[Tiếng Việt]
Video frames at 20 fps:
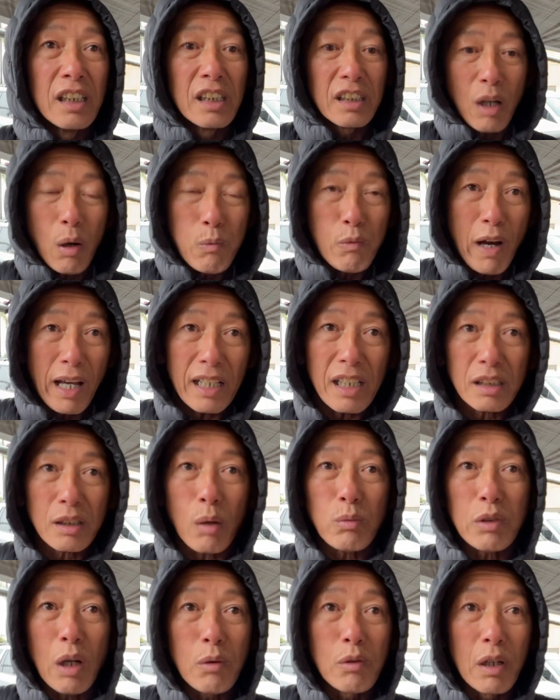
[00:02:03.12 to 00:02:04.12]
không phải là
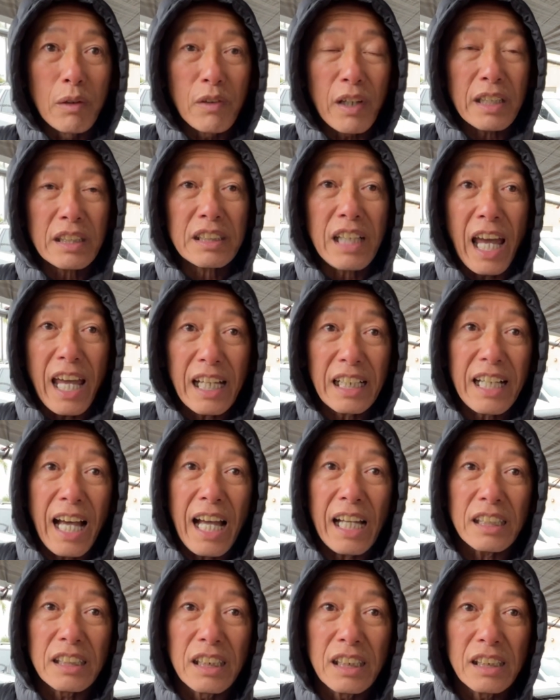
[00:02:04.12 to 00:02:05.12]
cộng đồng người việt kể
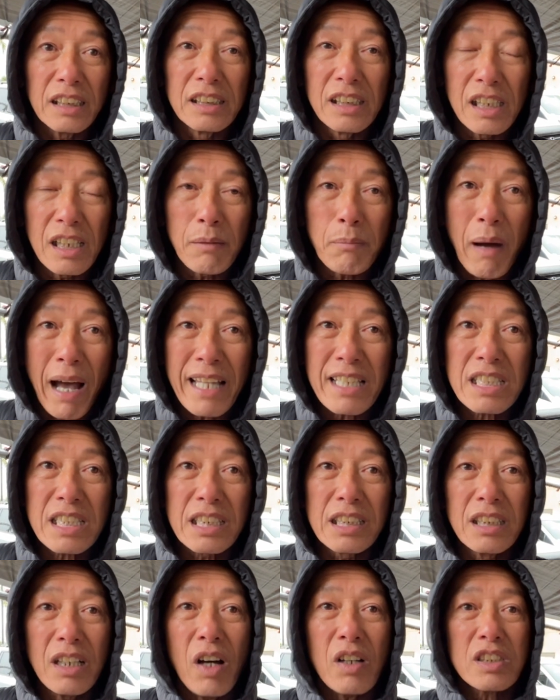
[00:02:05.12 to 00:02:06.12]
cả những người bản xứ
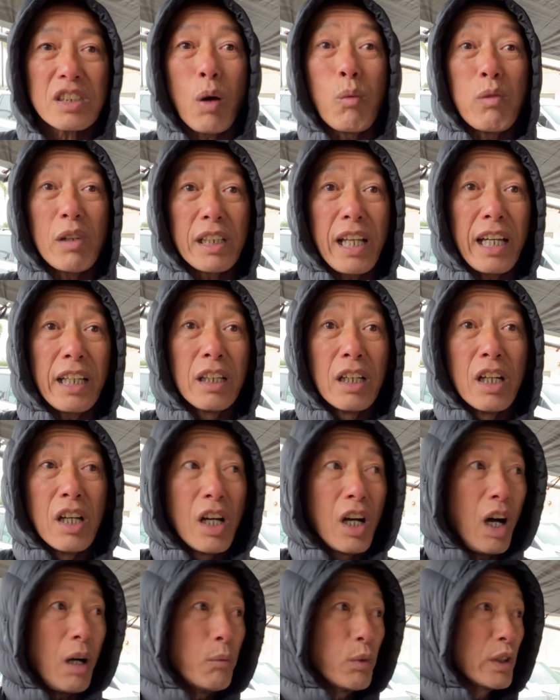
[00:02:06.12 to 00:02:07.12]
họ sống ở đây
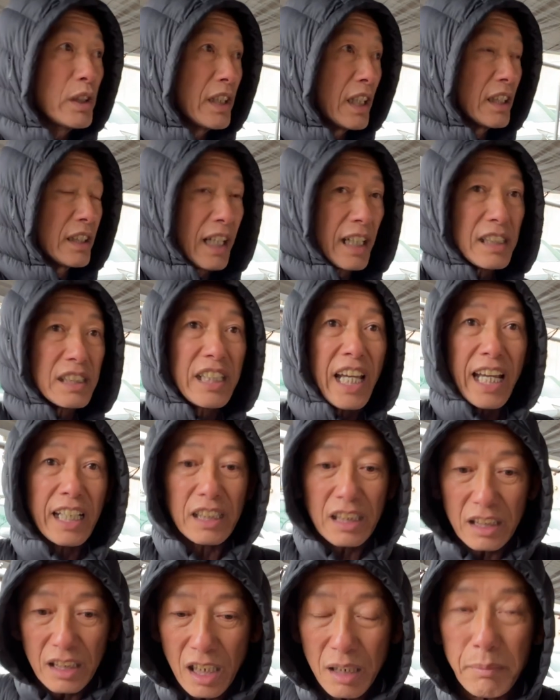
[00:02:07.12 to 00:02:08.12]
họ muốn nhìn thấy xe
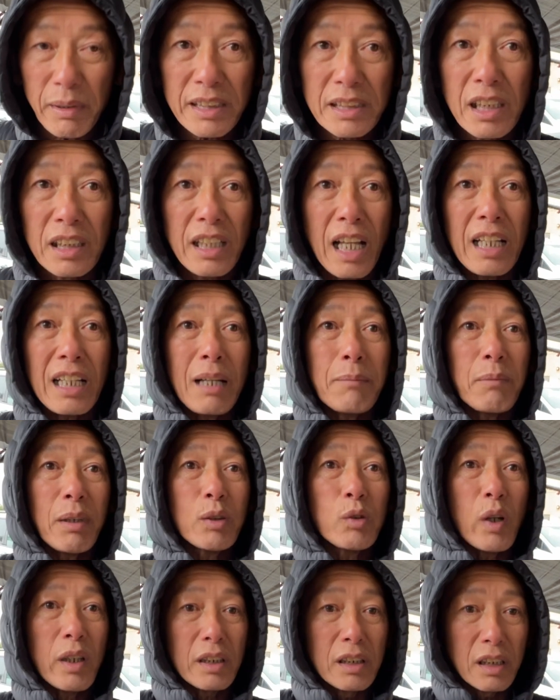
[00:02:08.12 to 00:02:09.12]
tới nơi mà chưa thấy lăn bánh
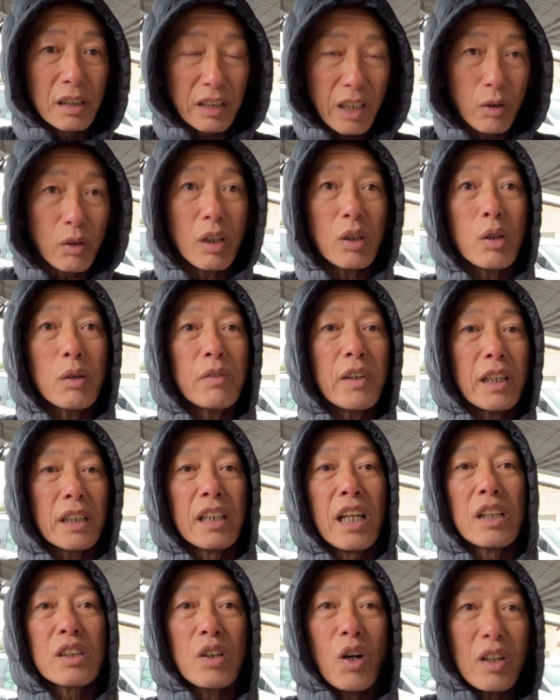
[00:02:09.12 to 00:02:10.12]
ngoài đường điều đó quý vị
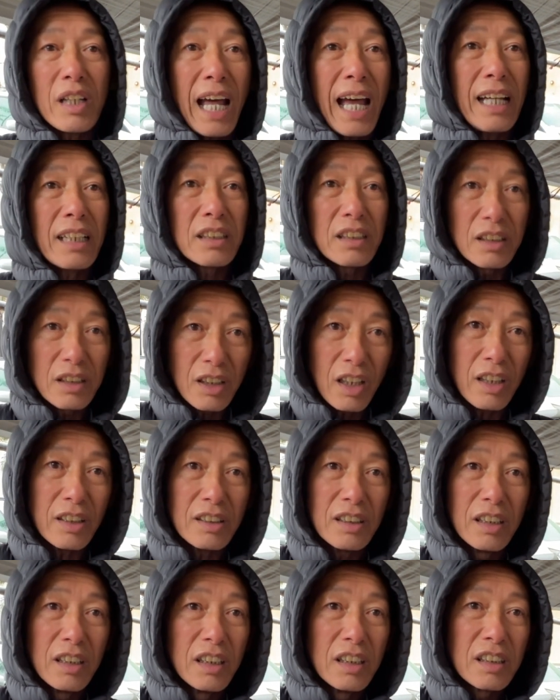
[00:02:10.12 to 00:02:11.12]
nên coi lại chứ còn
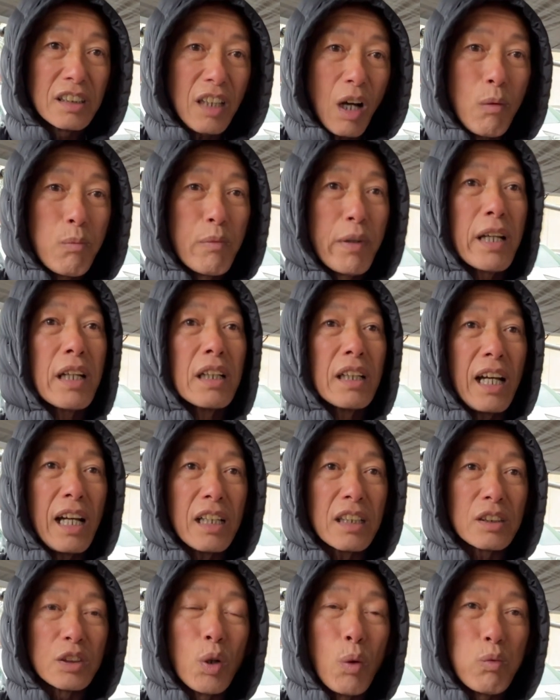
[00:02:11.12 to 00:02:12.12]
không biết là
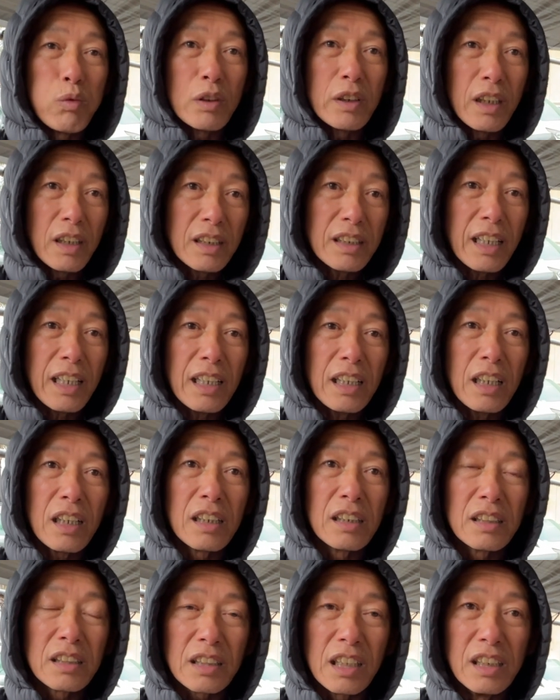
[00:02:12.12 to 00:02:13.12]
dùng những cái
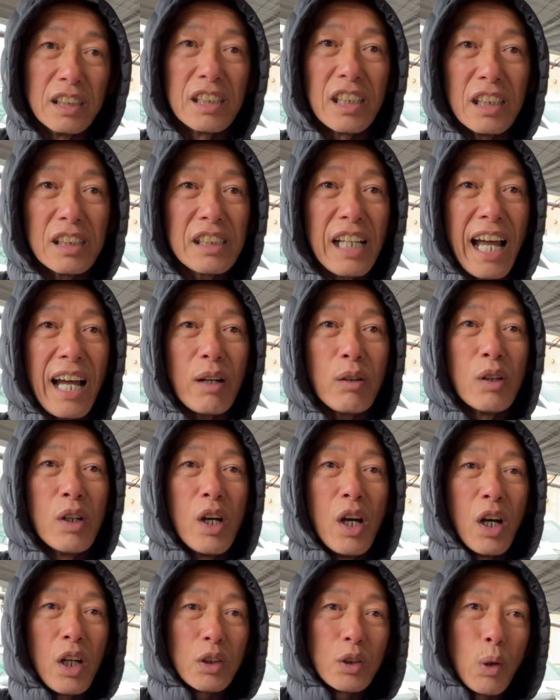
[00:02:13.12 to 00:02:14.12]
từ ngữ nào
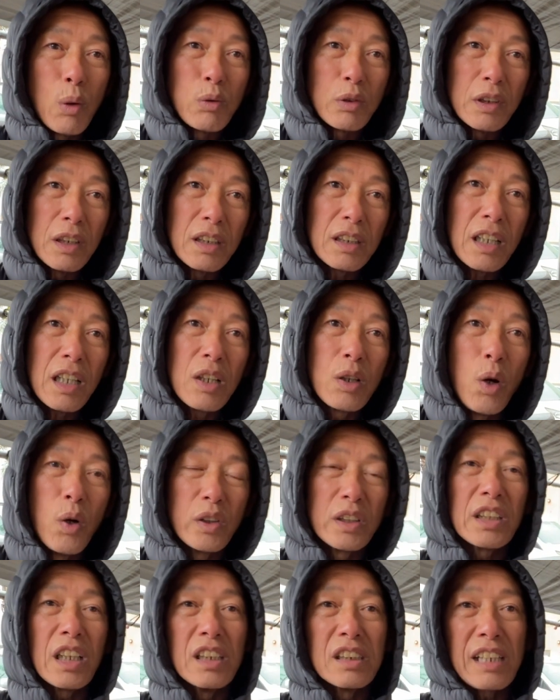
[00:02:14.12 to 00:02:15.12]
dùng những cái
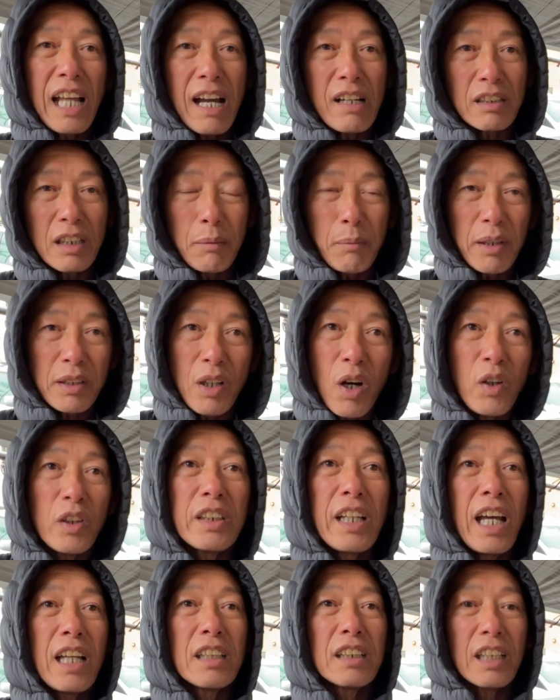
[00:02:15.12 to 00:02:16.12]
ngôn từ nào để mà nói
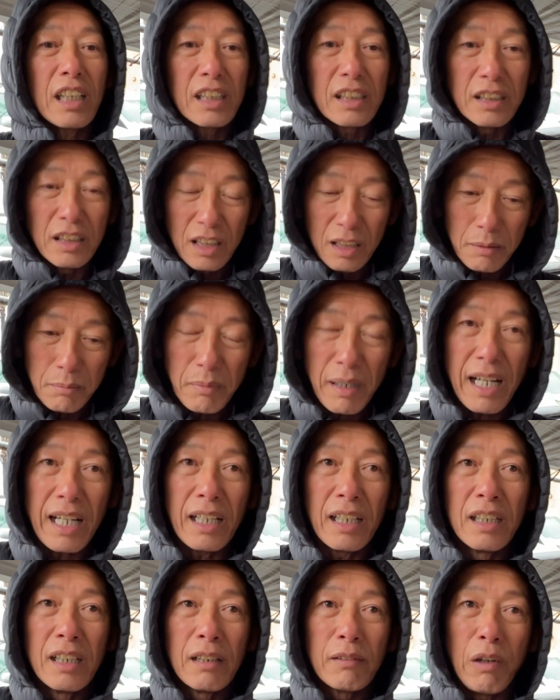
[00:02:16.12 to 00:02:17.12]
đến cái người mà
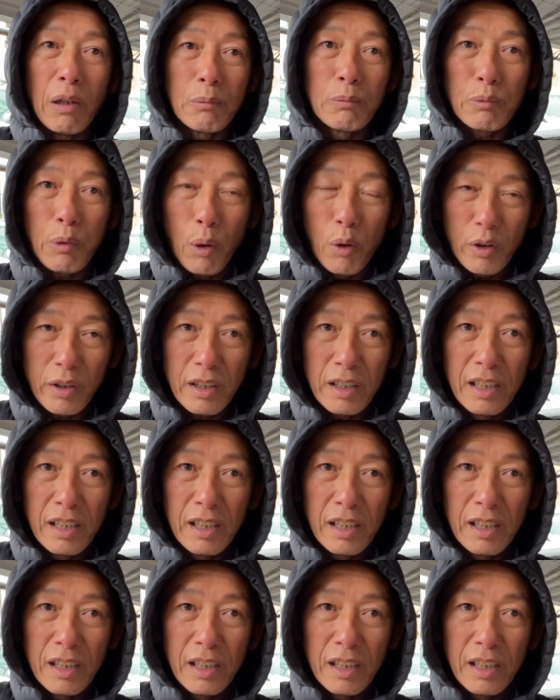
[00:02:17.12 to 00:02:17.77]
phân phối